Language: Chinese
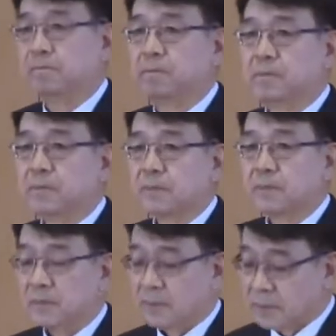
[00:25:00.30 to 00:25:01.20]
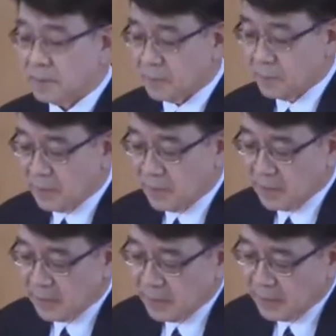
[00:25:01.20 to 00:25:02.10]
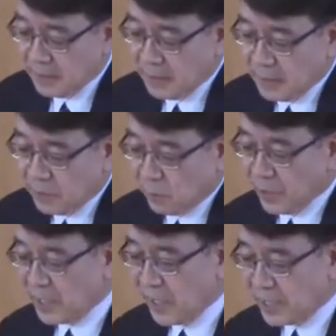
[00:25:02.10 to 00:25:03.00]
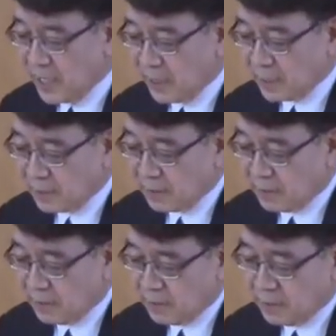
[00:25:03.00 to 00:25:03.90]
呃，再来我们也能够看到，呃，神呃，再